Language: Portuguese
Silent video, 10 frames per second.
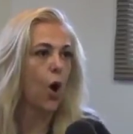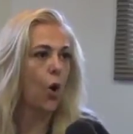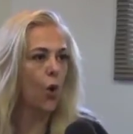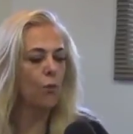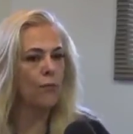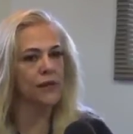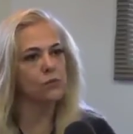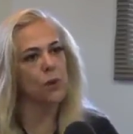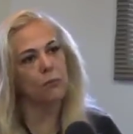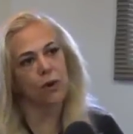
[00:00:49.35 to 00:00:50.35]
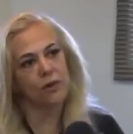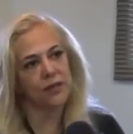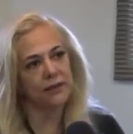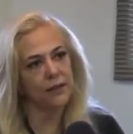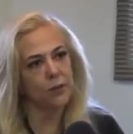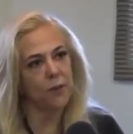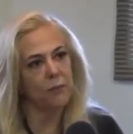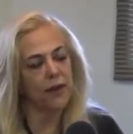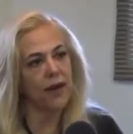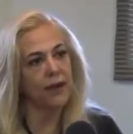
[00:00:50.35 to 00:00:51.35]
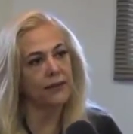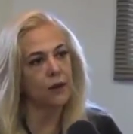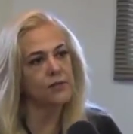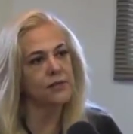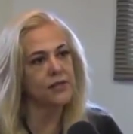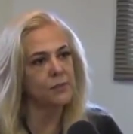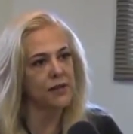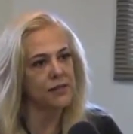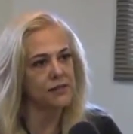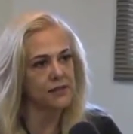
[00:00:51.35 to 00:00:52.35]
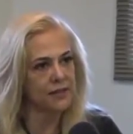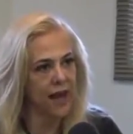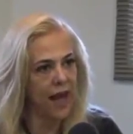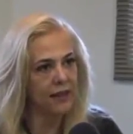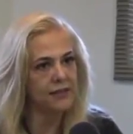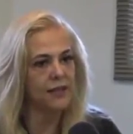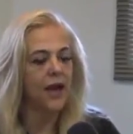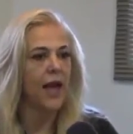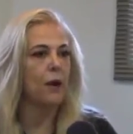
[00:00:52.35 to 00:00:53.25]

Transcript: ou mesmo após ela ter o bebê até os três meses de idade.